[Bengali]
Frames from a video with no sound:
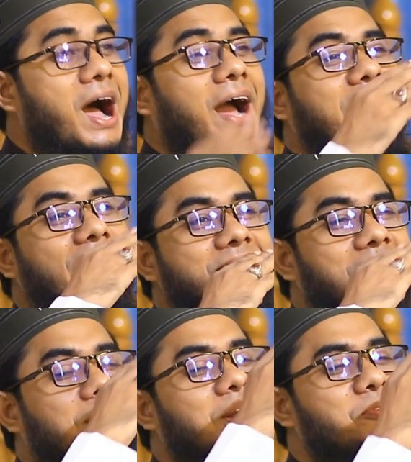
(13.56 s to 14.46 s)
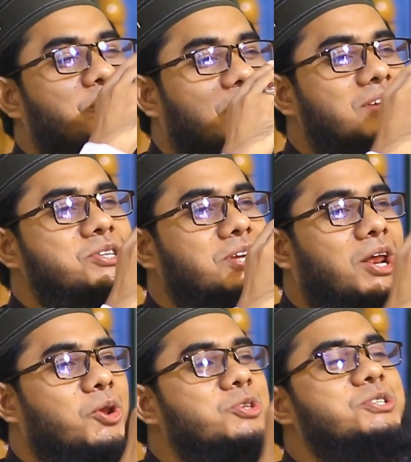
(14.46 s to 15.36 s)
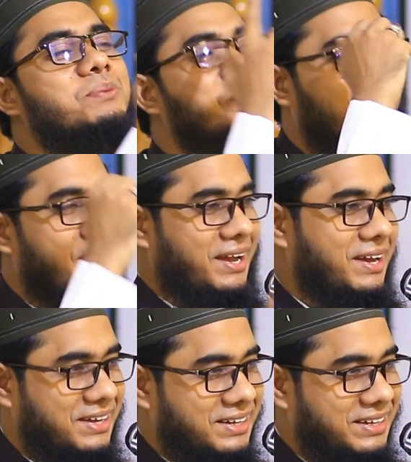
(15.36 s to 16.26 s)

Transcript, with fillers: যাকে দেখলে ফেরেস্তারা লজ্জা পায়